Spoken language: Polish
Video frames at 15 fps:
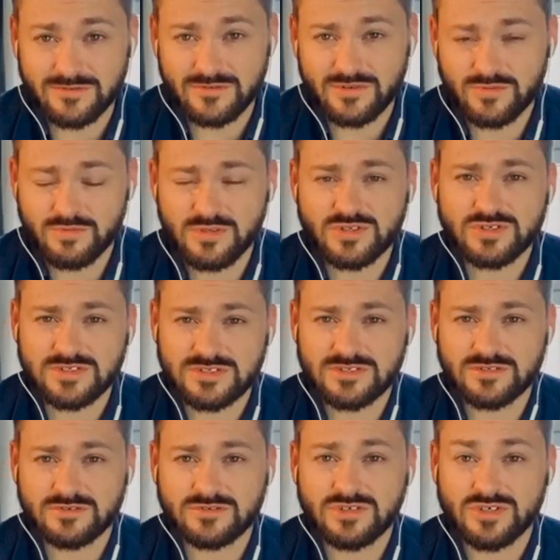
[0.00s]
Robimy to
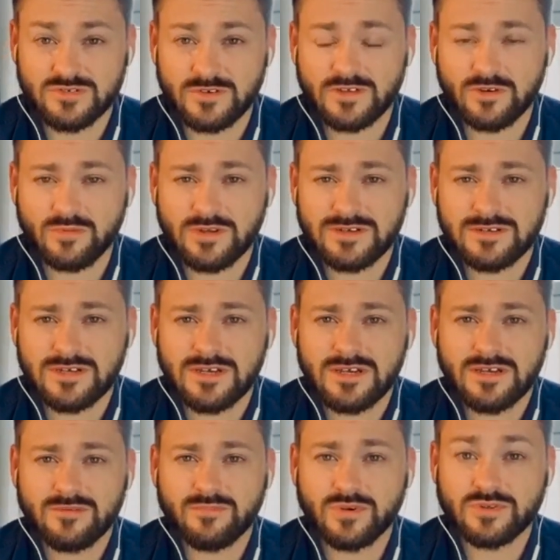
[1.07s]
często nieświadomie,
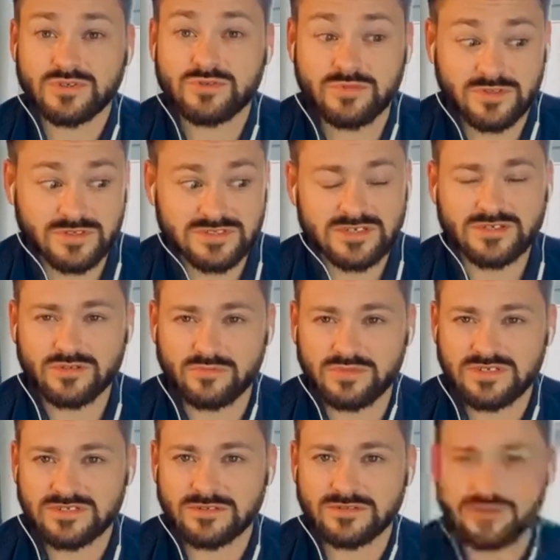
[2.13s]
po to, żeby dostać tą
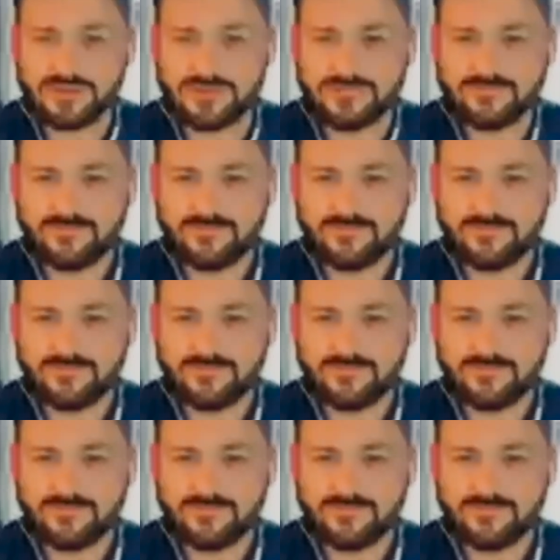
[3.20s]
bliskość.